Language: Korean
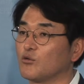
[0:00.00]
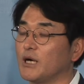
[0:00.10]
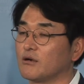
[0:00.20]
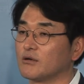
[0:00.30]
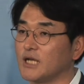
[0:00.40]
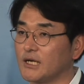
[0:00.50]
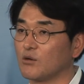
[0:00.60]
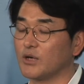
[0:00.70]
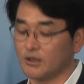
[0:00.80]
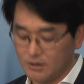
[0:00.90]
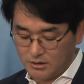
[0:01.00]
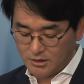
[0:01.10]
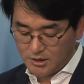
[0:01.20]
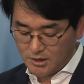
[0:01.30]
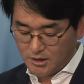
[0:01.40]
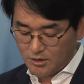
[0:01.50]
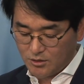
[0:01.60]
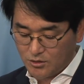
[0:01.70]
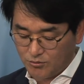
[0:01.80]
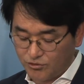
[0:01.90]
말 거다라고 하는
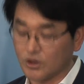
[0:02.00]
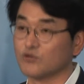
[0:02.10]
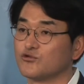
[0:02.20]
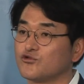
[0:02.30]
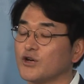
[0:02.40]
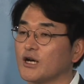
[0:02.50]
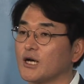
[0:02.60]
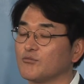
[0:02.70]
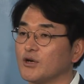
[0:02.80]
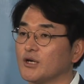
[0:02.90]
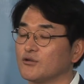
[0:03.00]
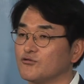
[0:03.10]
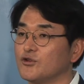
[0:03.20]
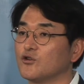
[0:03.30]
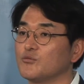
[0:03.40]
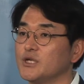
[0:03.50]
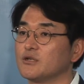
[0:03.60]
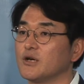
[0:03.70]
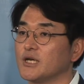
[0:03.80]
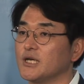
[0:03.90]
무서운 중압감과 두려움이
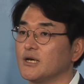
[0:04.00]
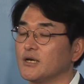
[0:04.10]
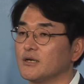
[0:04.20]
저에게